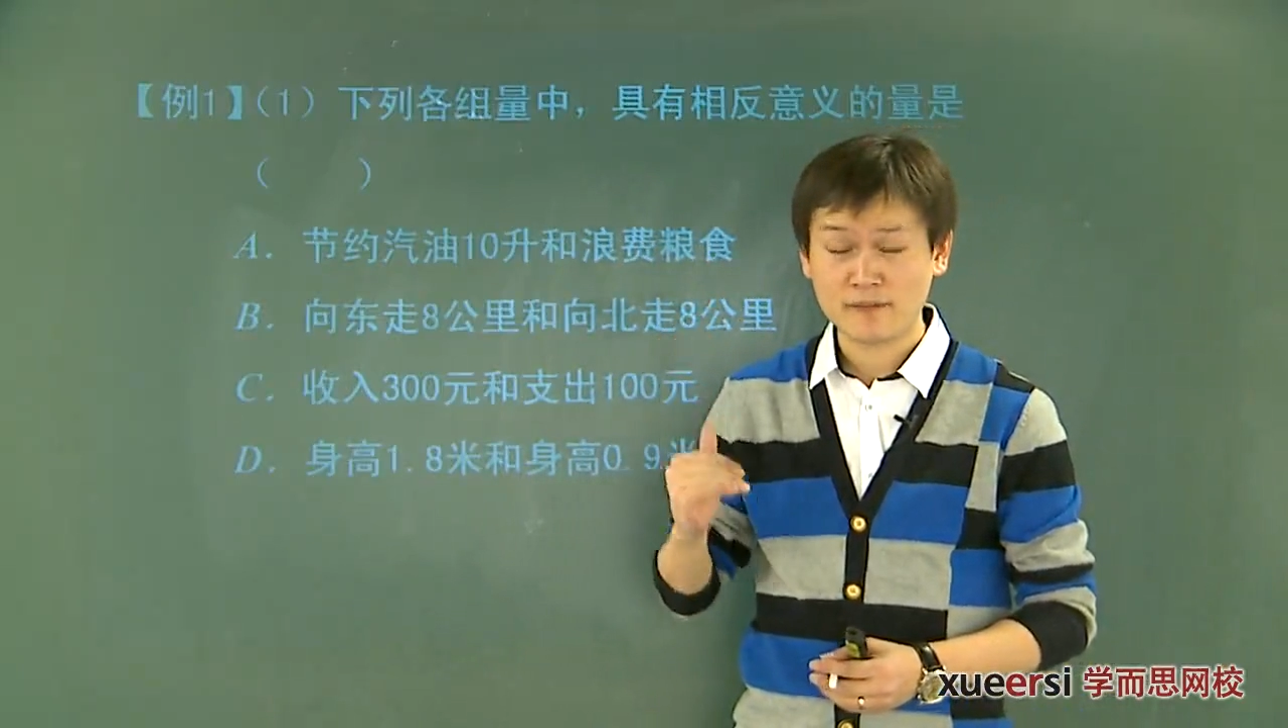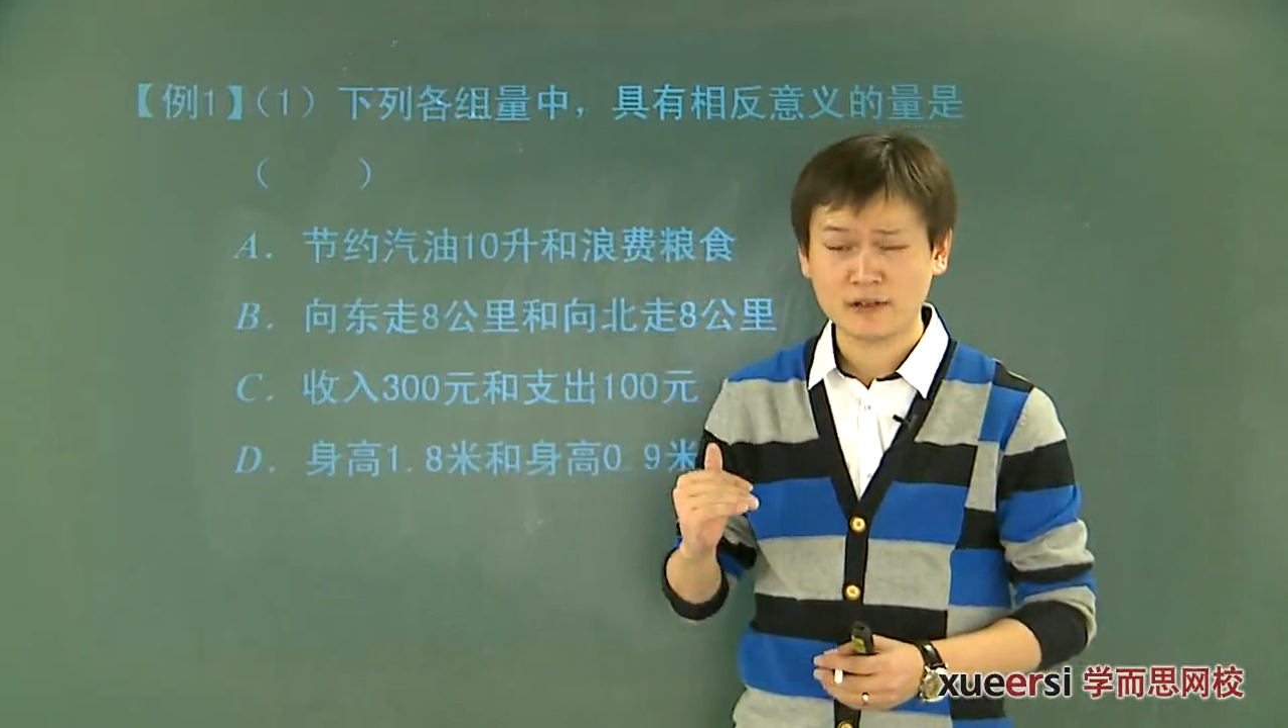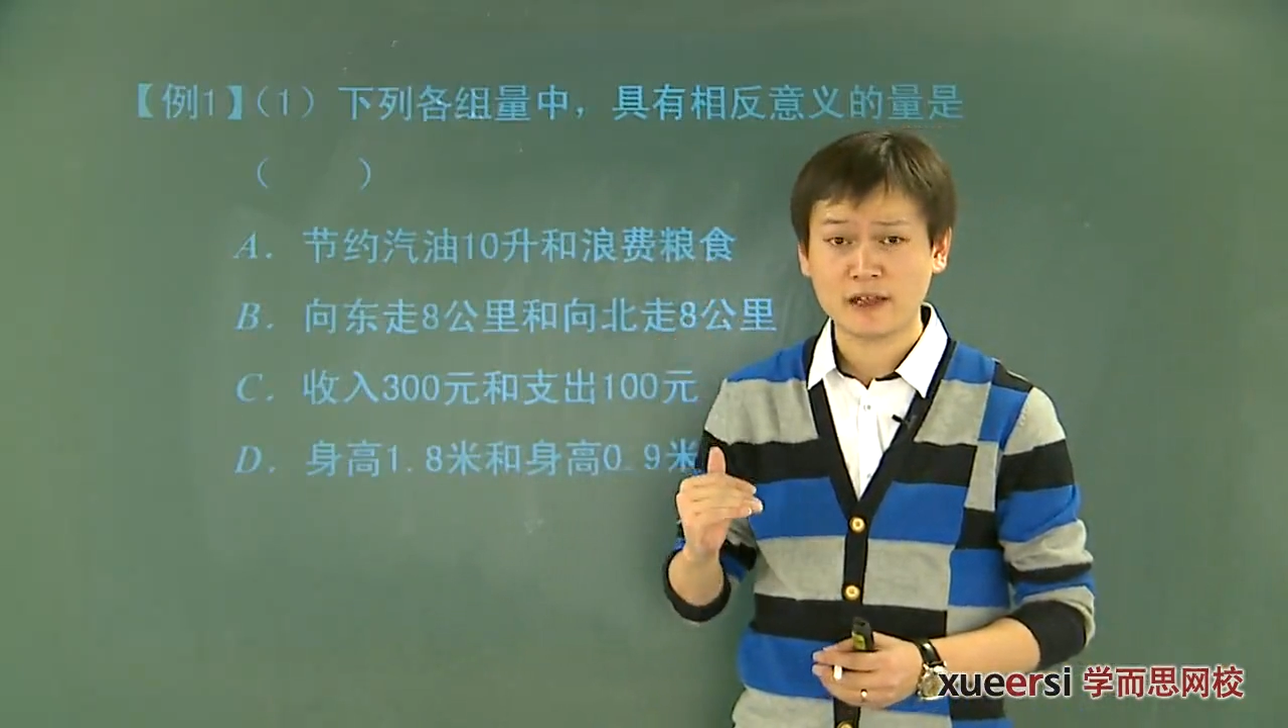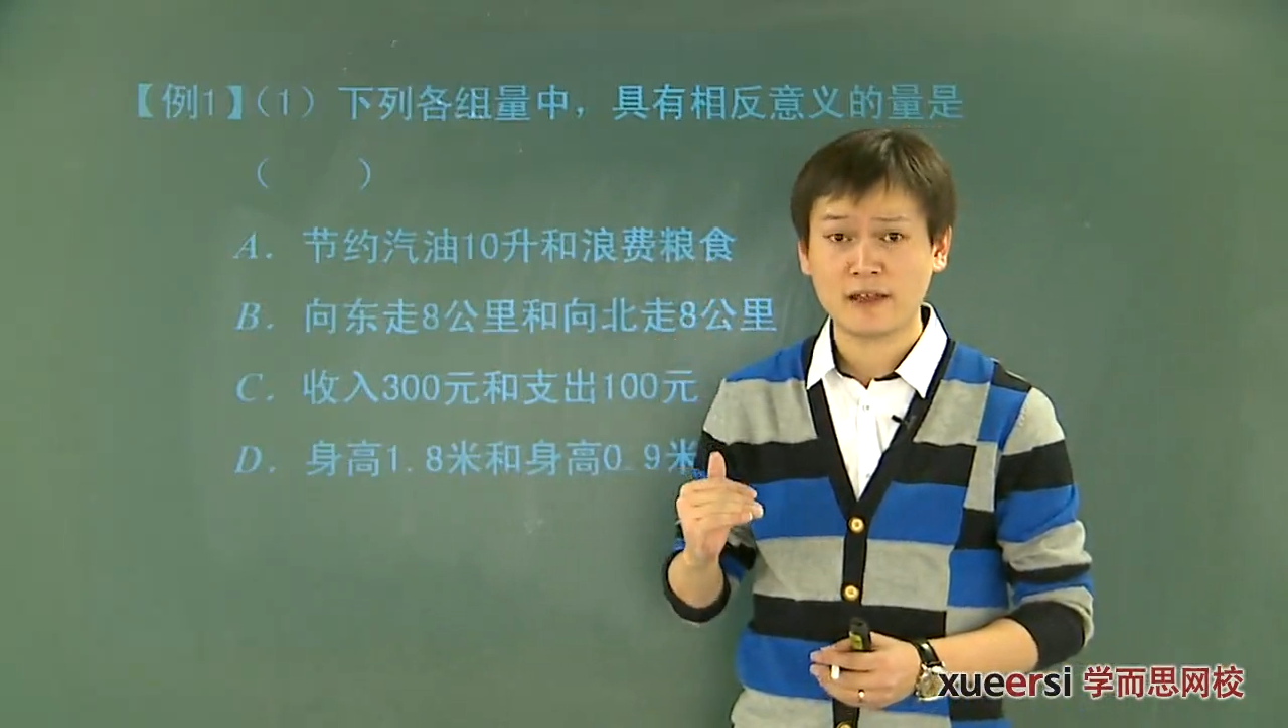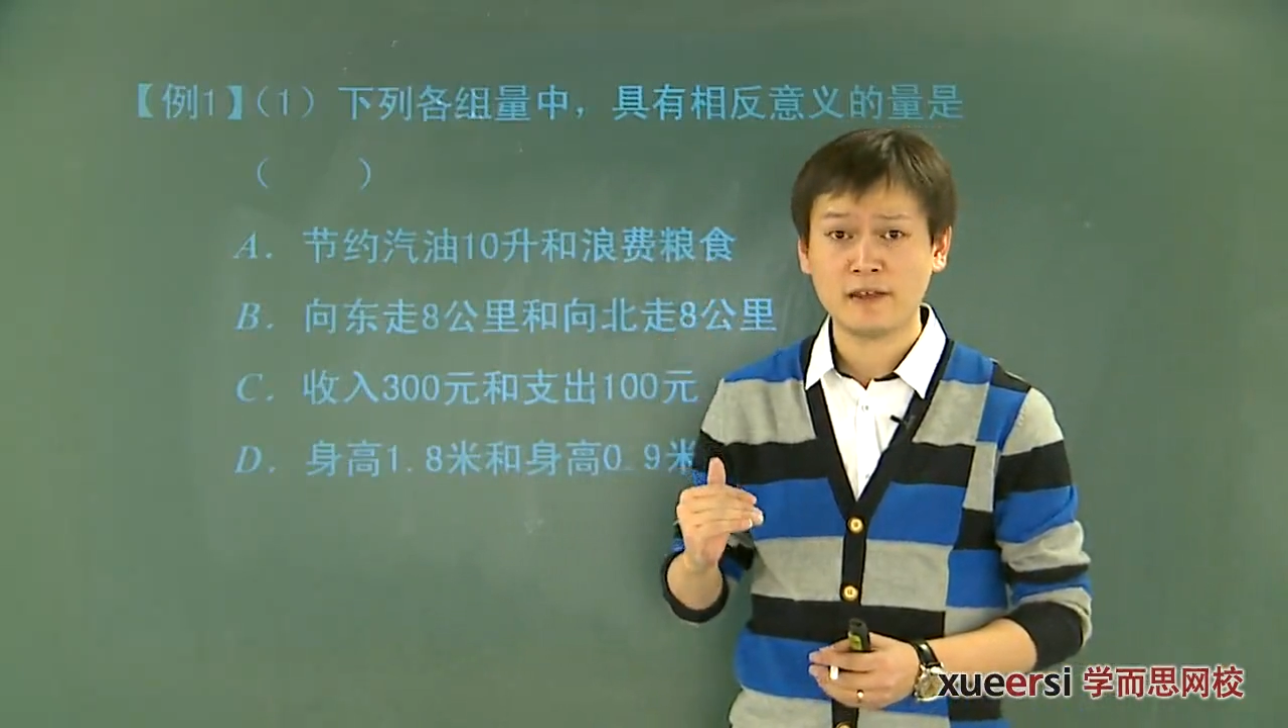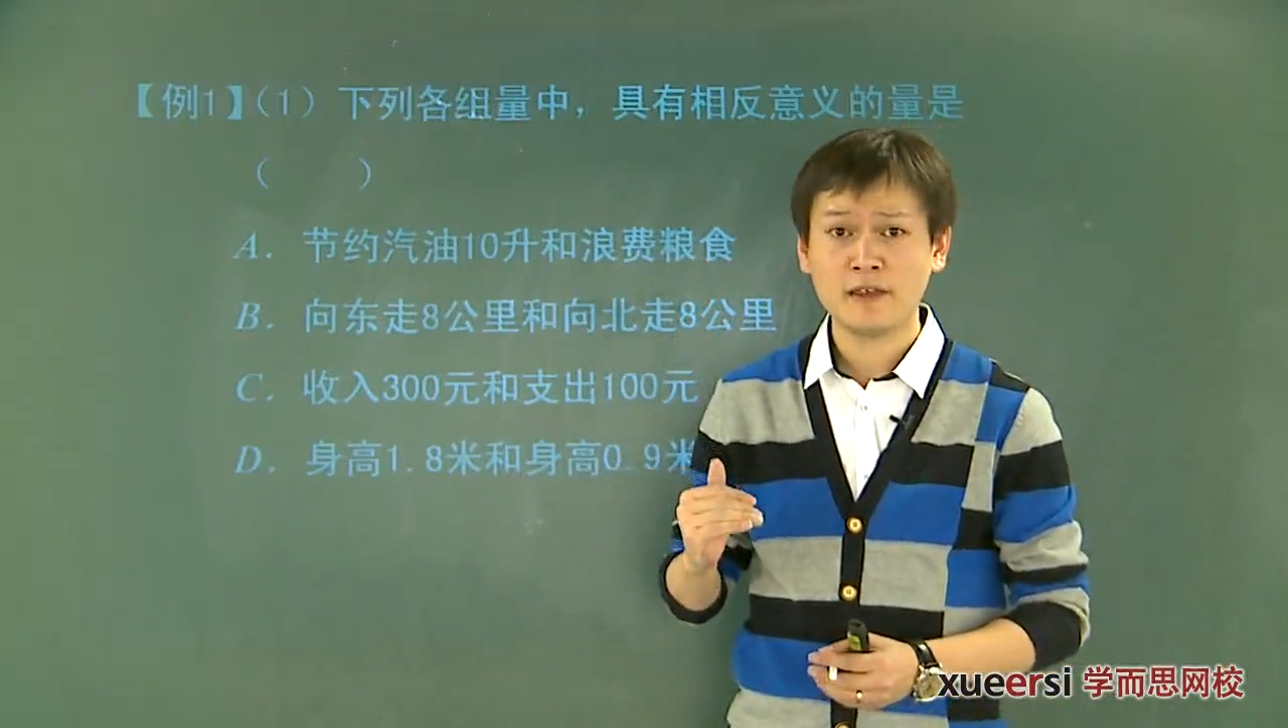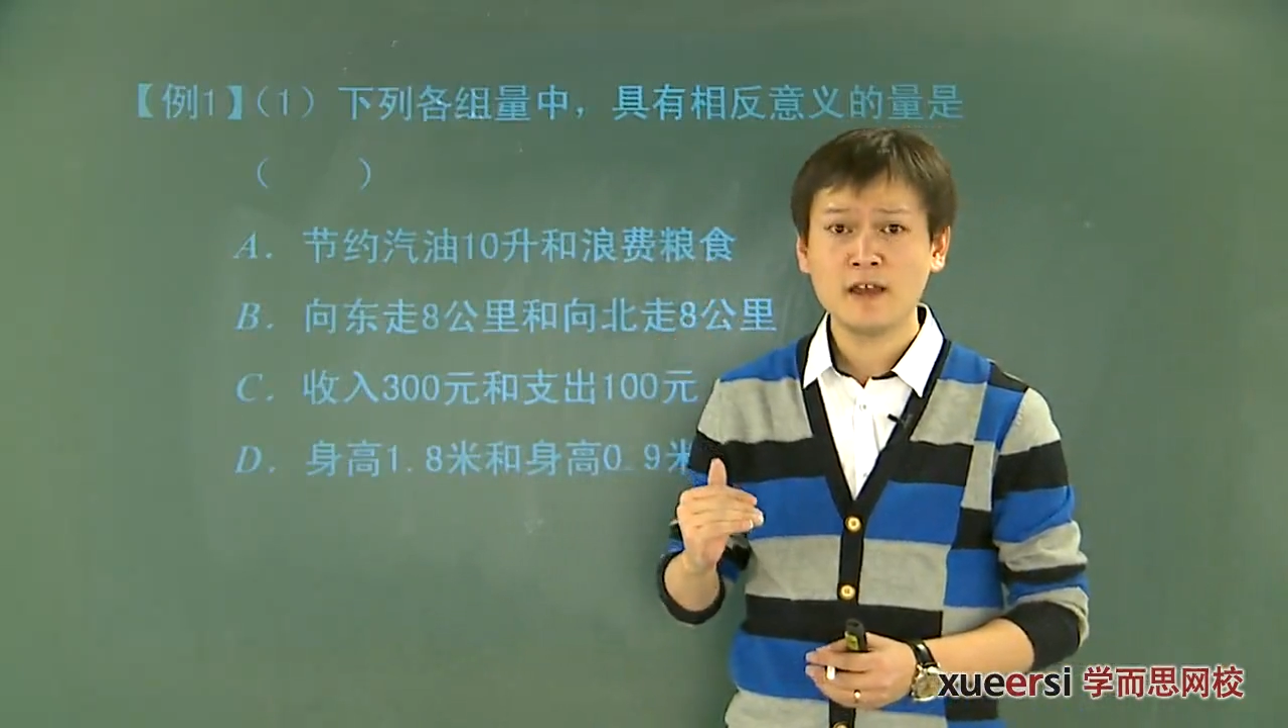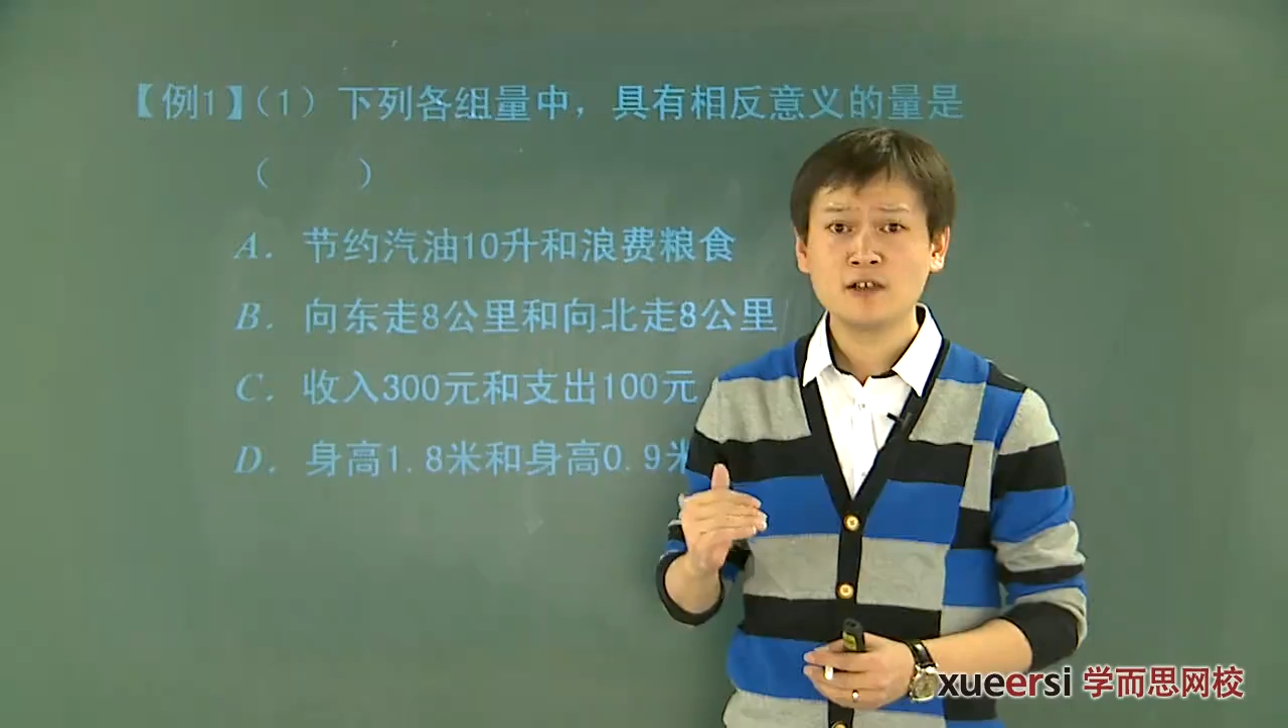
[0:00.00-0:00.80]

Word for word: 往南，